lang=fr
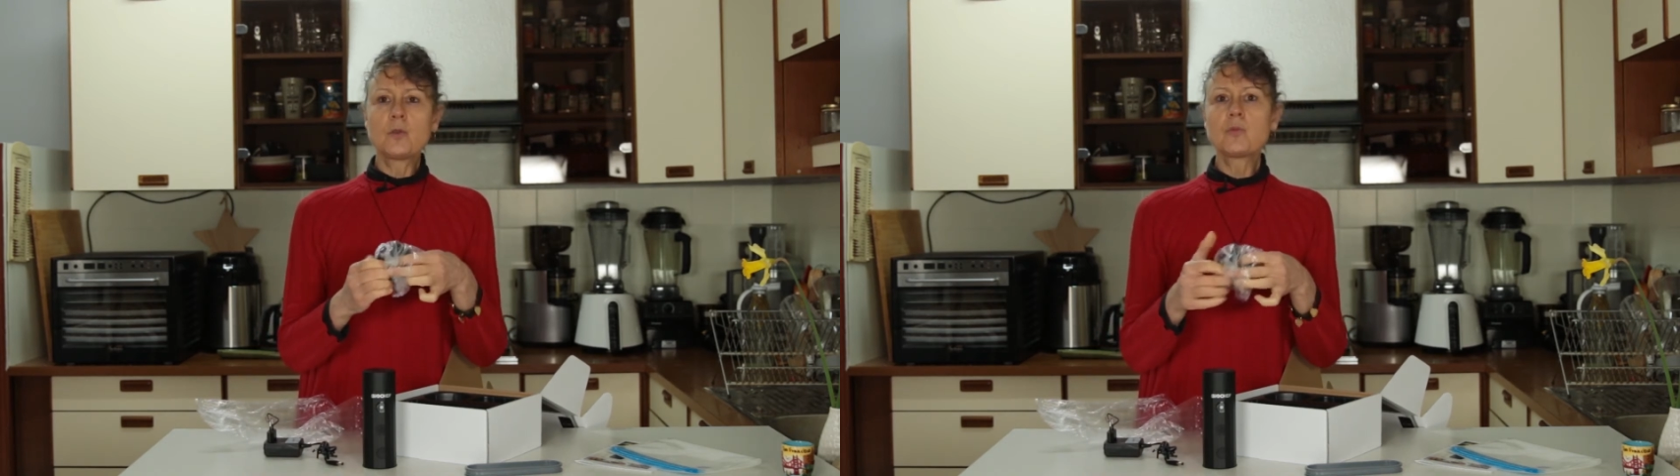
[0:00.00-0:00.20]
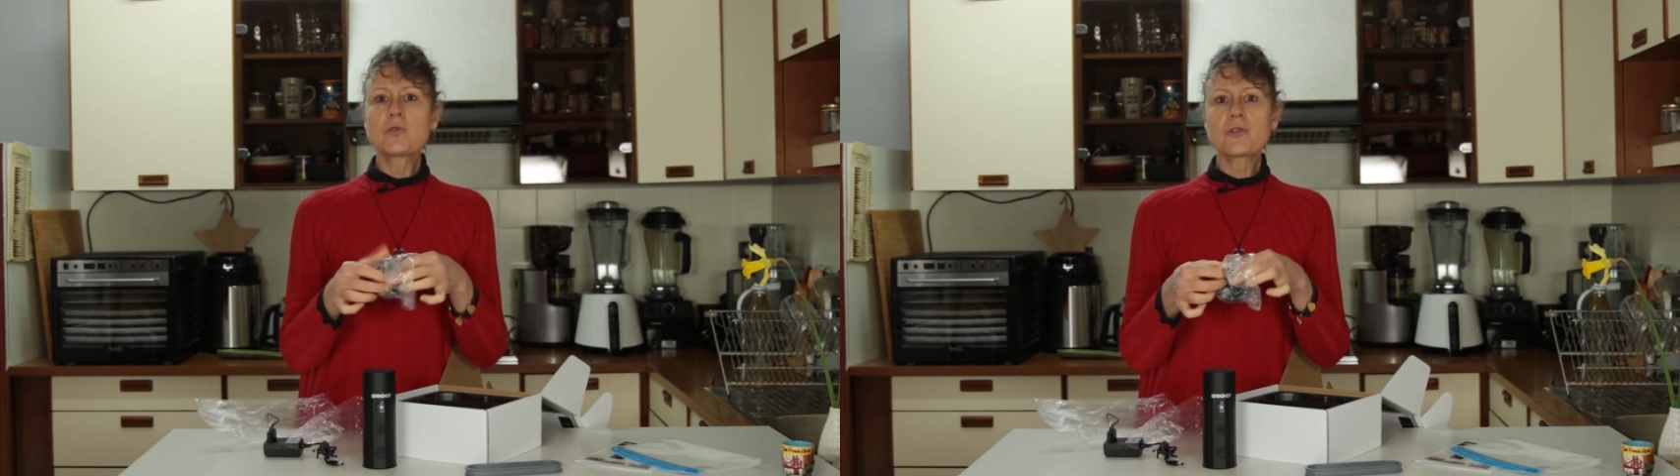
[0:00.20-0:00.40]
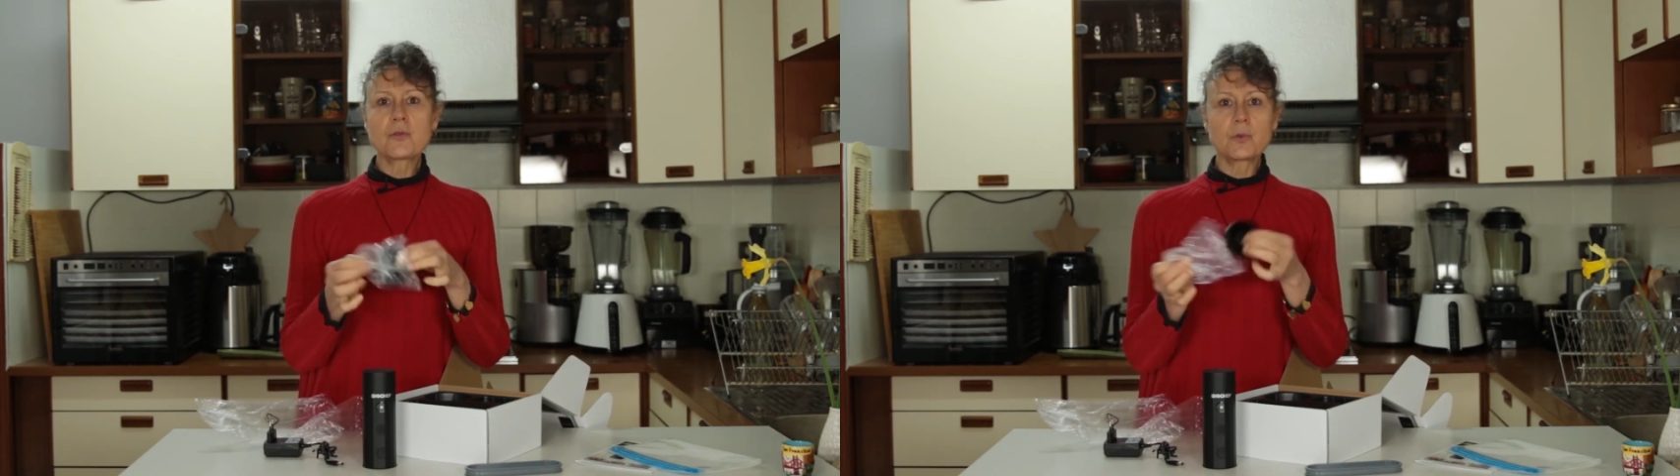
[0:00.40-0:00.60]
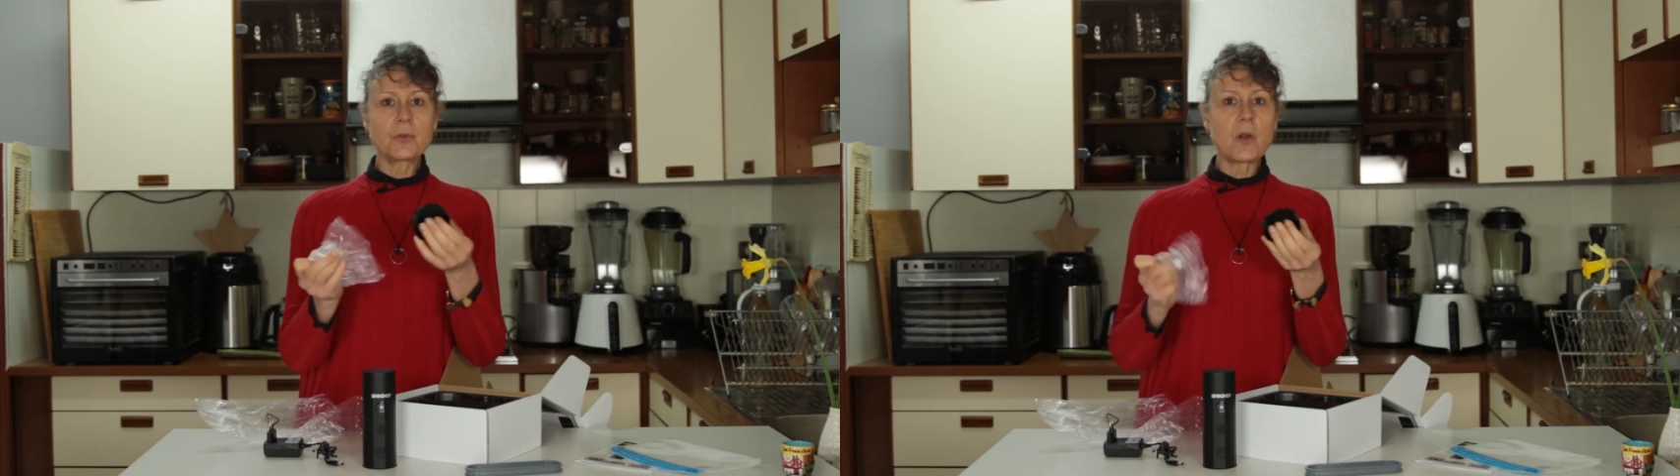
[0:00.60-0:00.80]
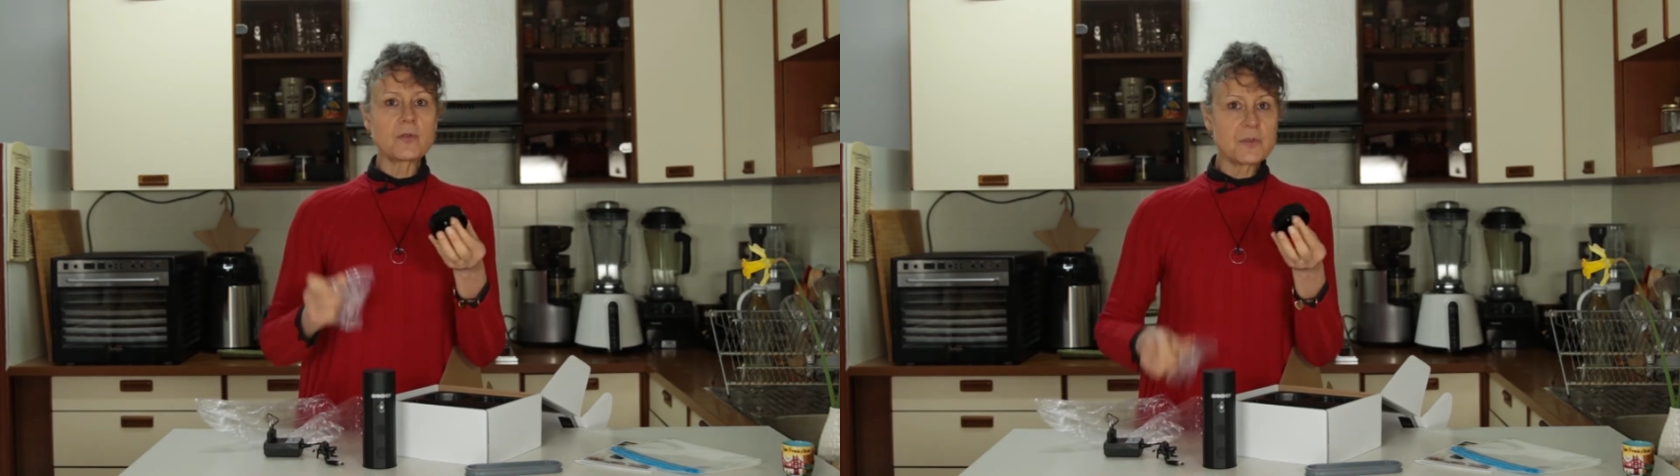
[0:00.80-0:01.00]
bouchon
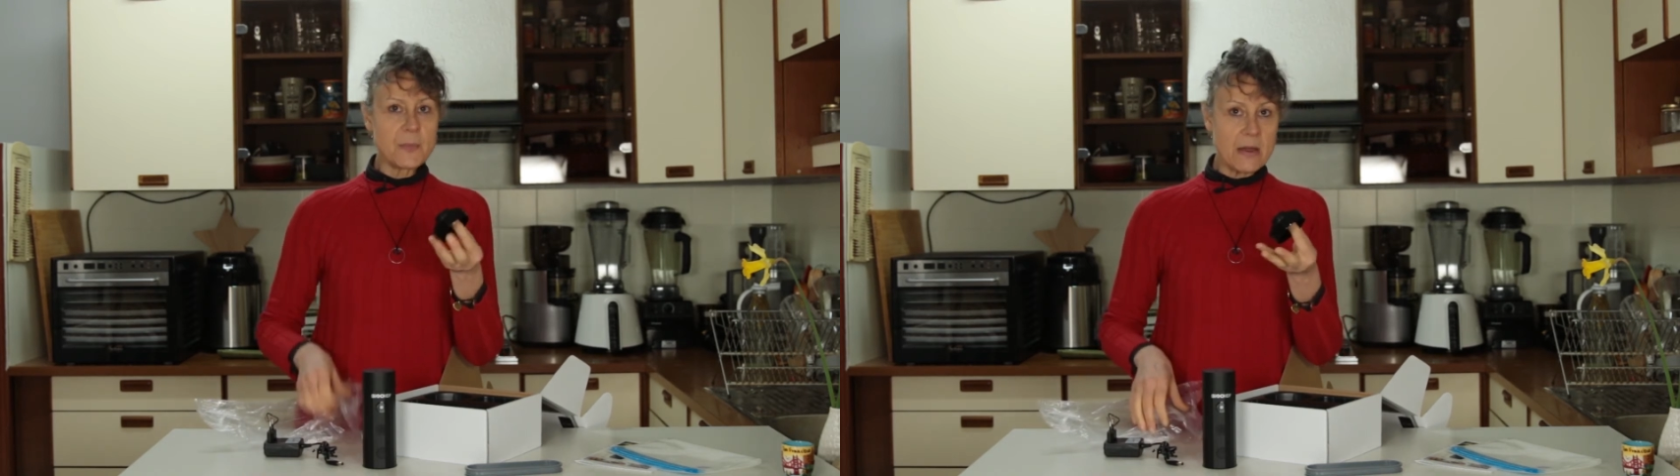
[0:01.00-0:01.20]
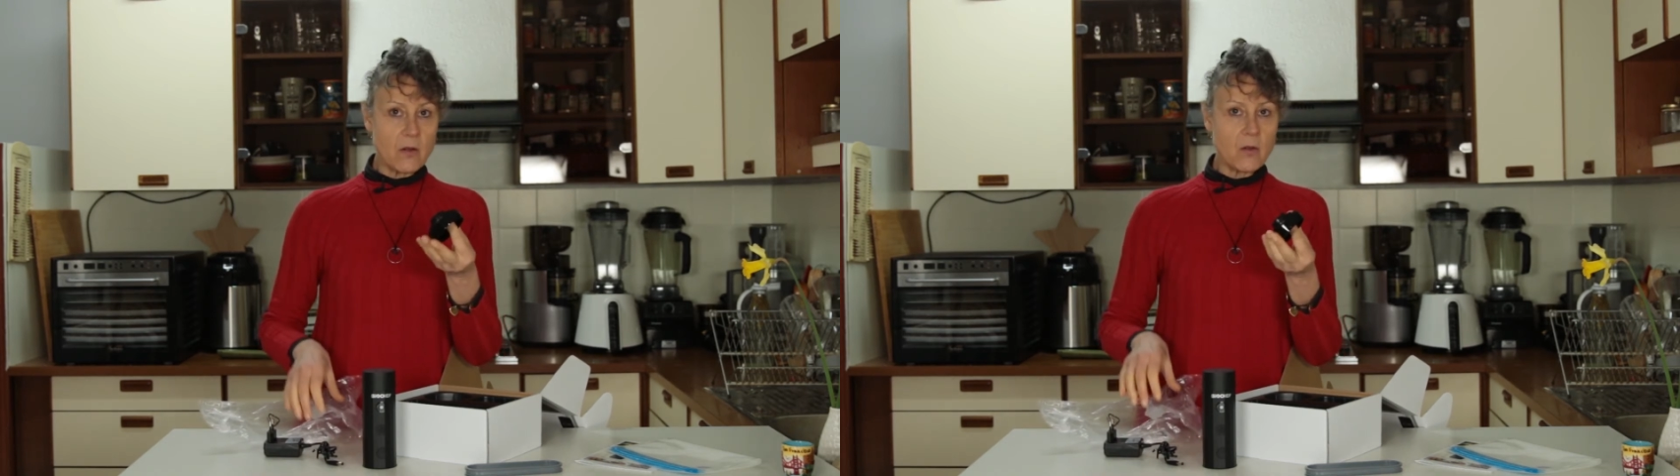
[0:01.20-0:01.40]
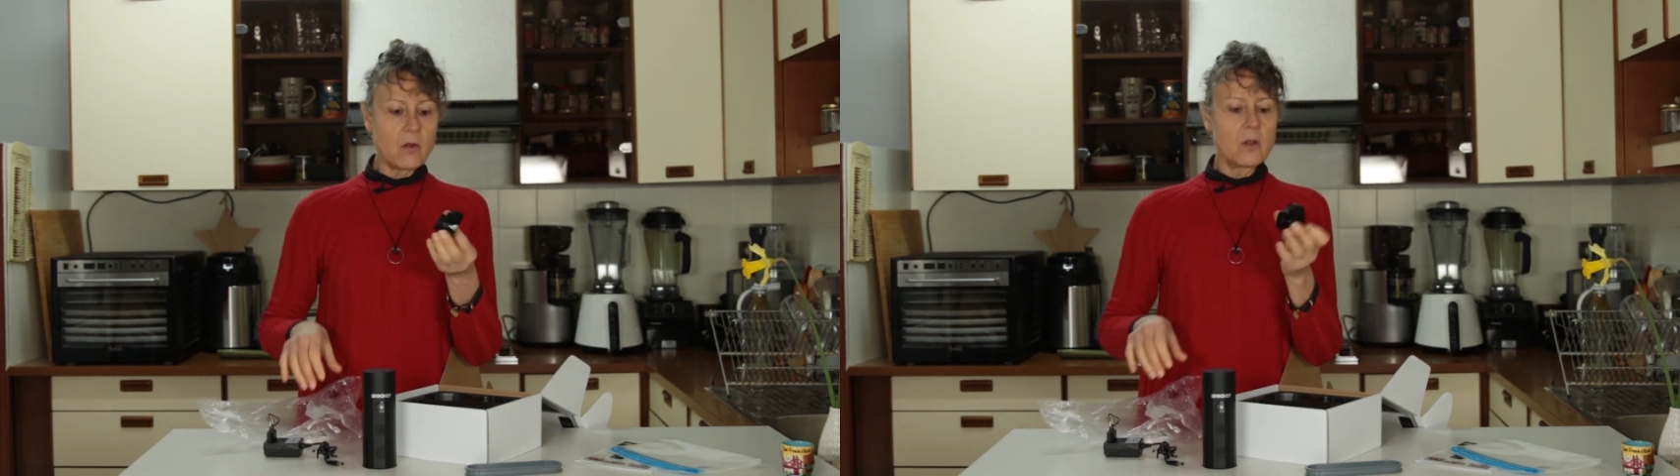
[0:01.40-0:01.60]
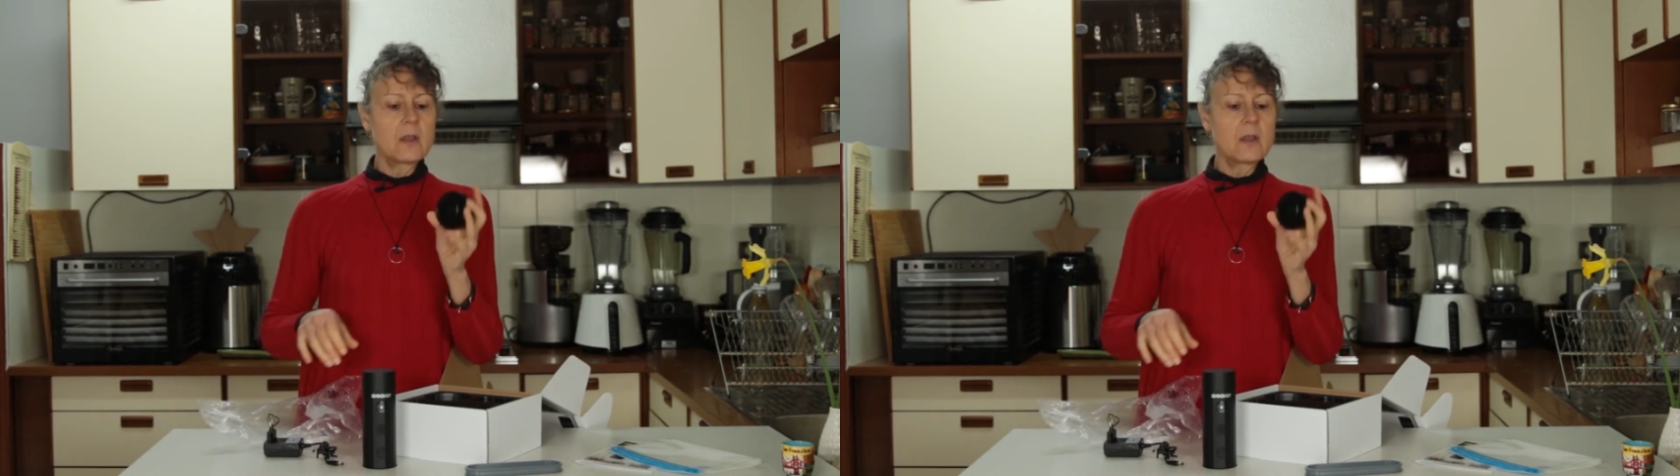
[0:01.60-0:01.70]
transparent